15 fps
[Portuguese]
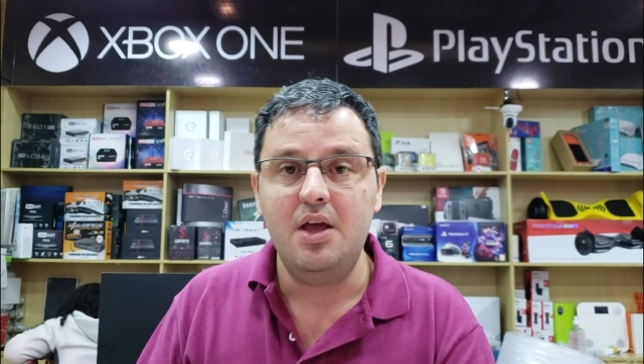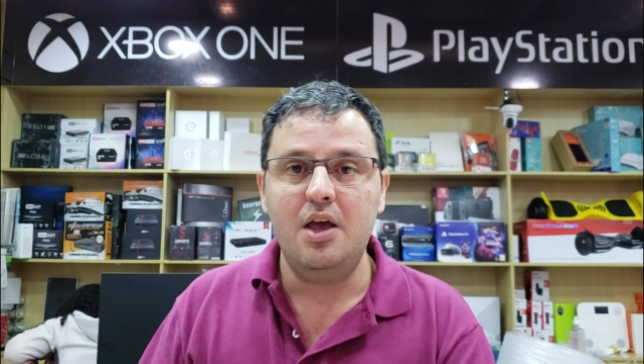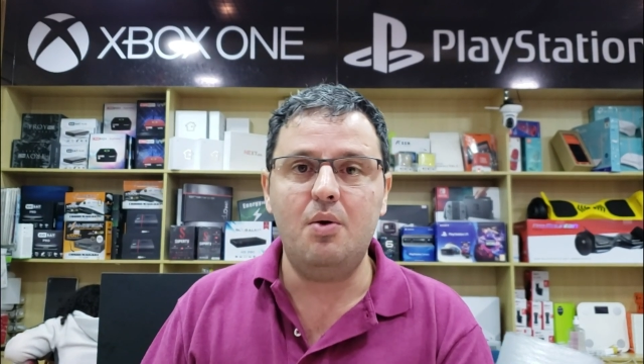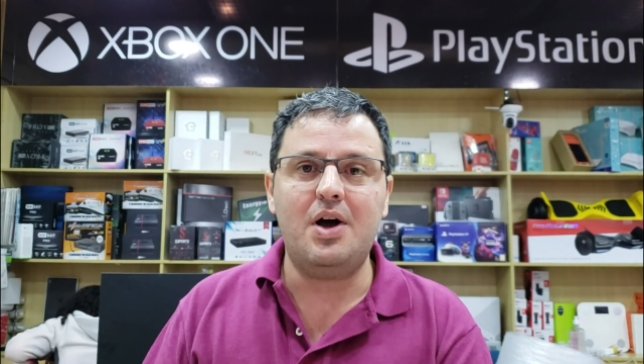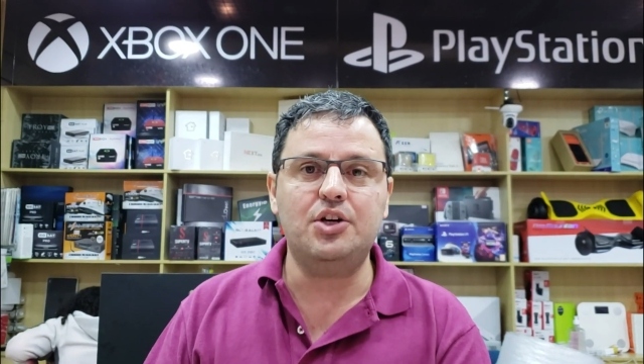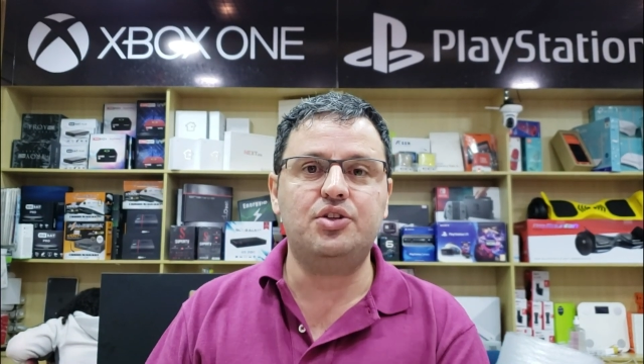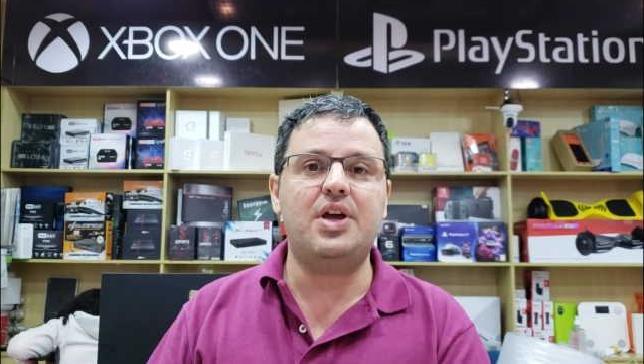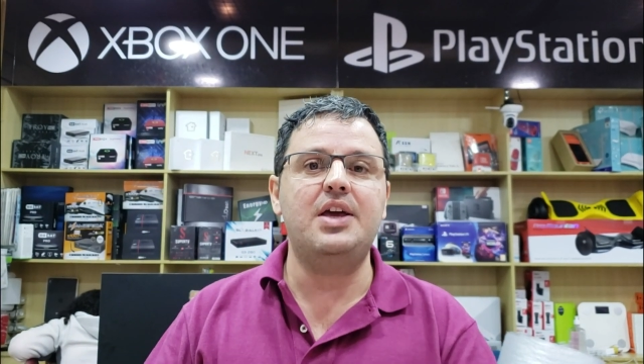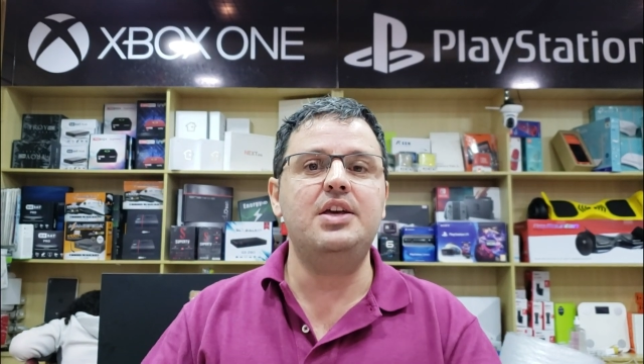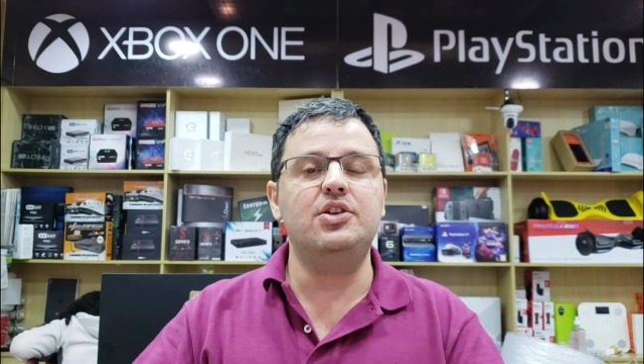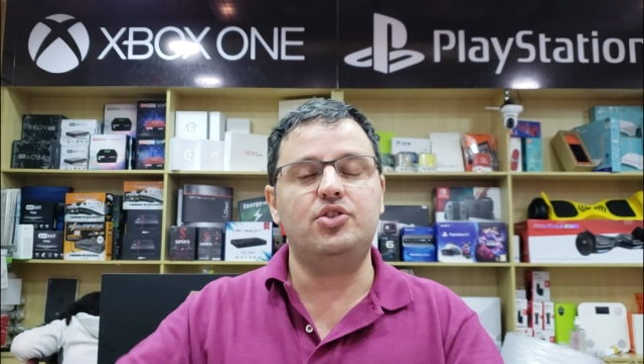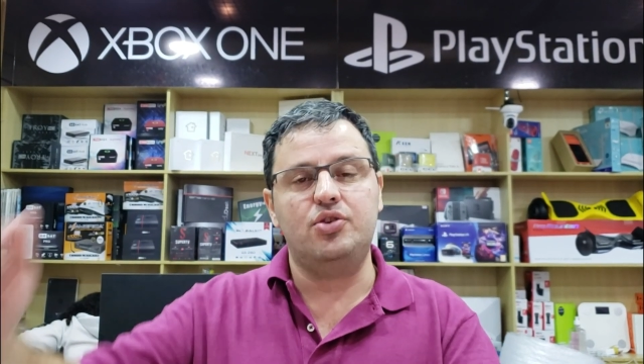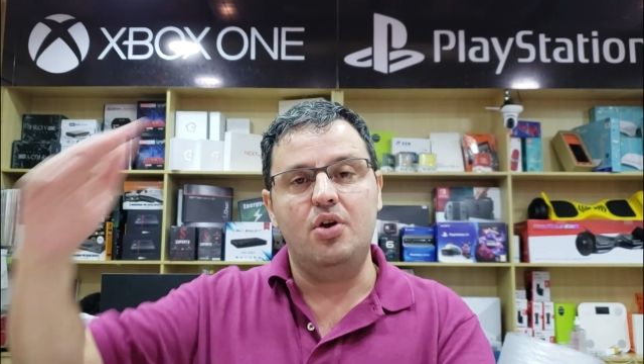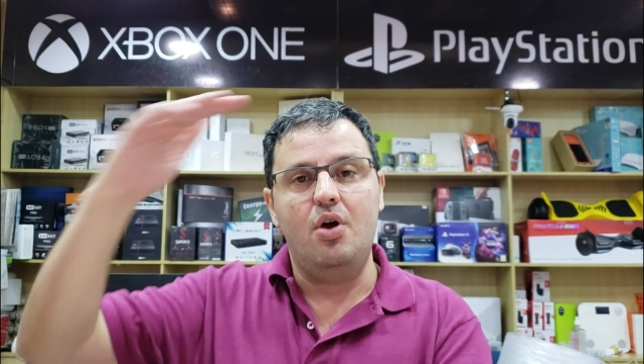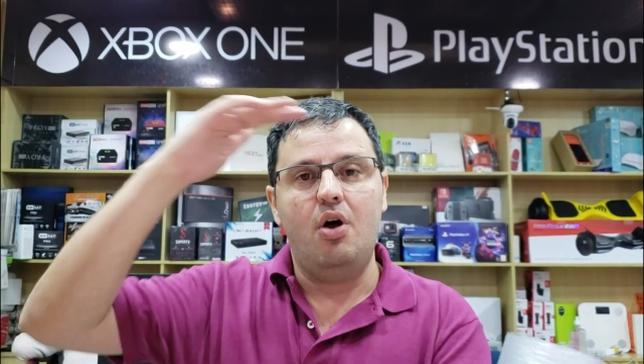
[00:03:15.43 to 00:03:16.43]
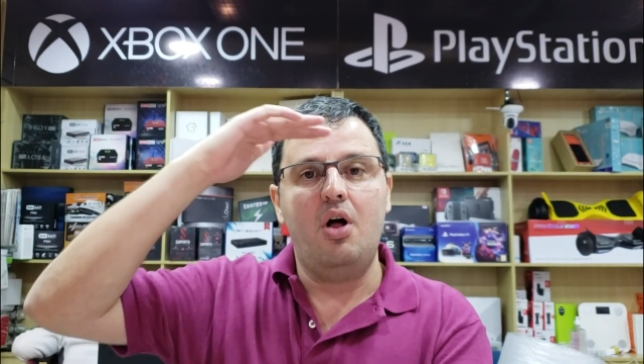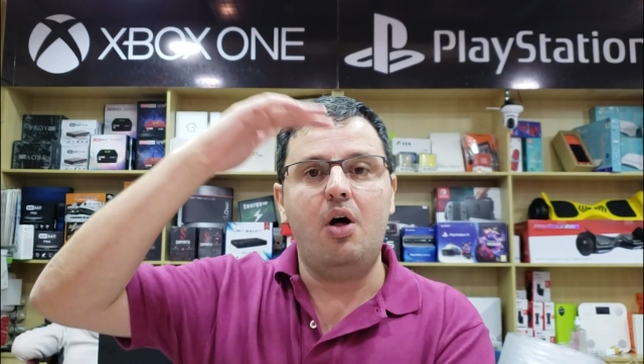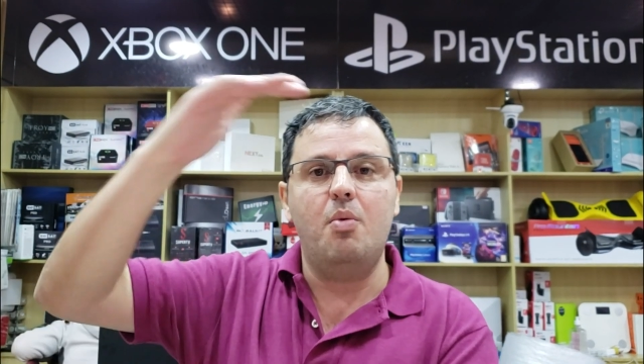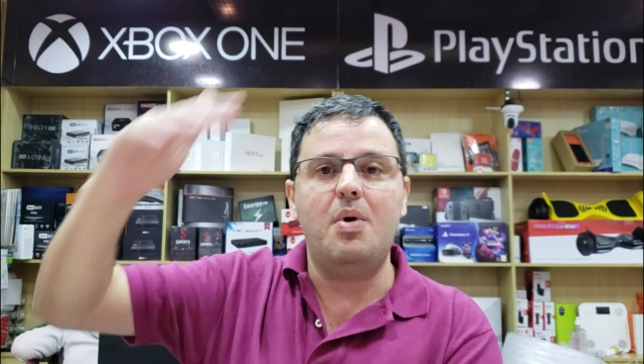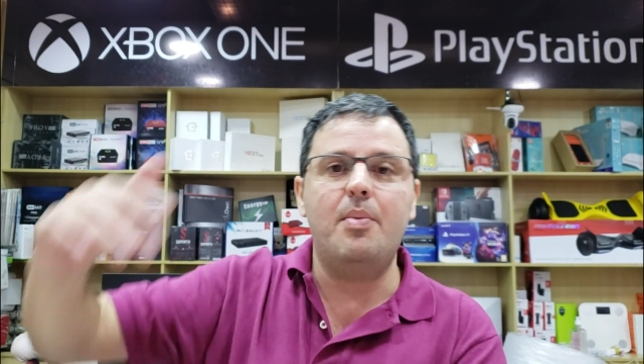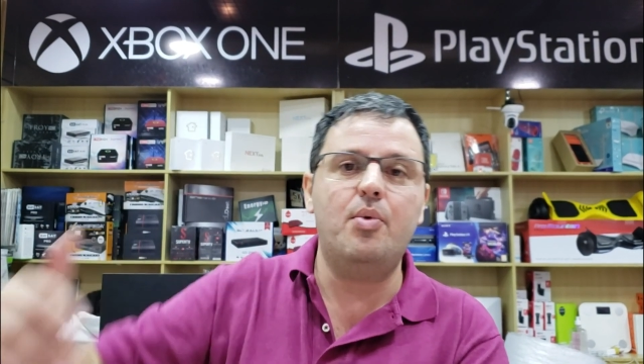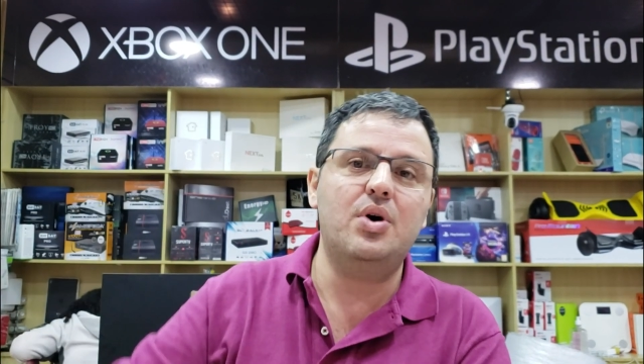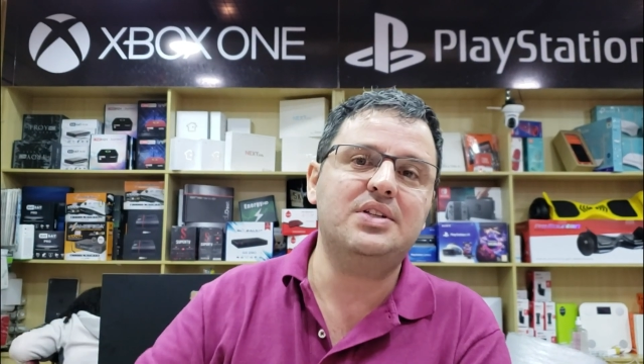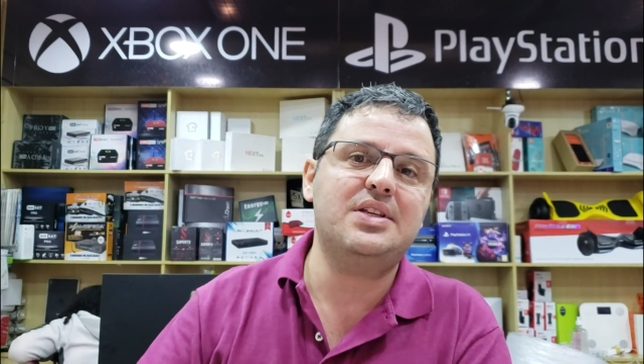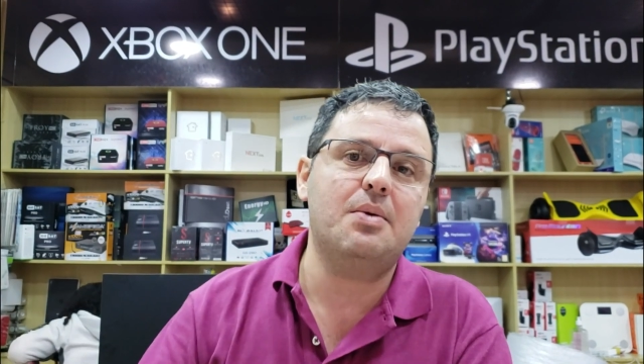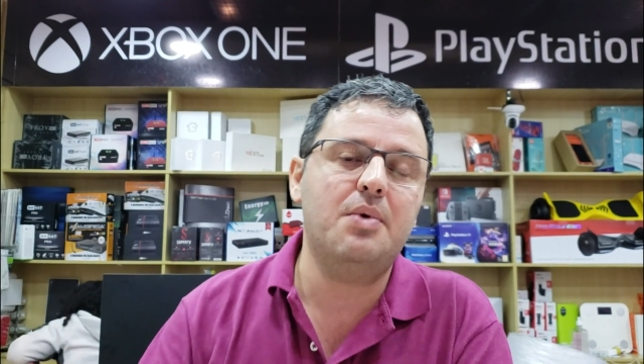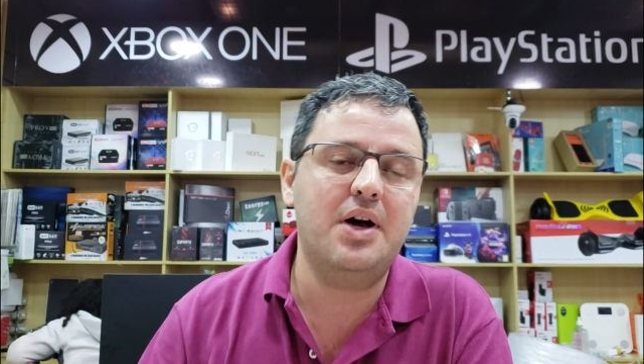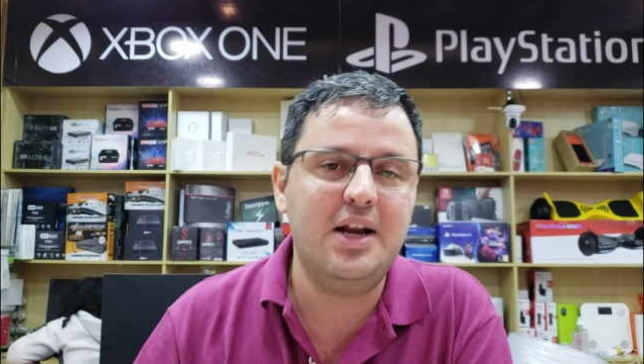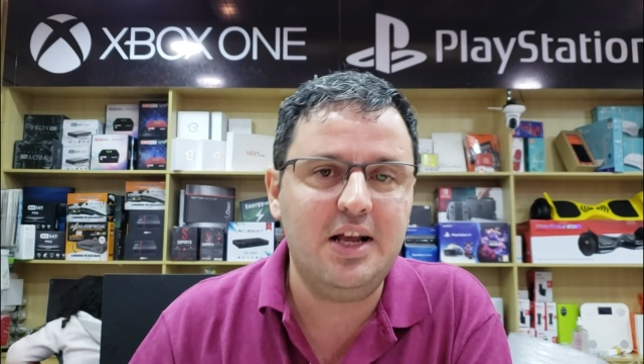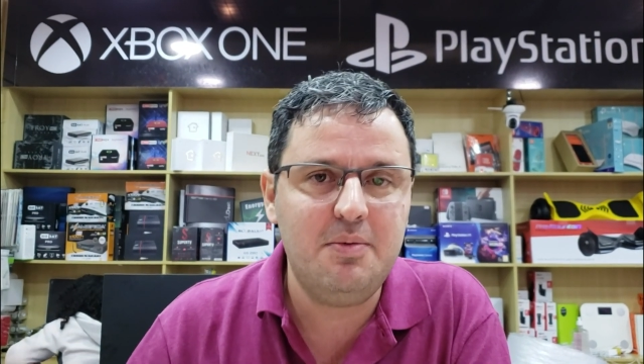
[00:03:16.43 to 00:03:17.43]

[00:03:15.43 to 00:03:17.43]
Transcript: Eu acho que é isso. Ó, uma boa semana,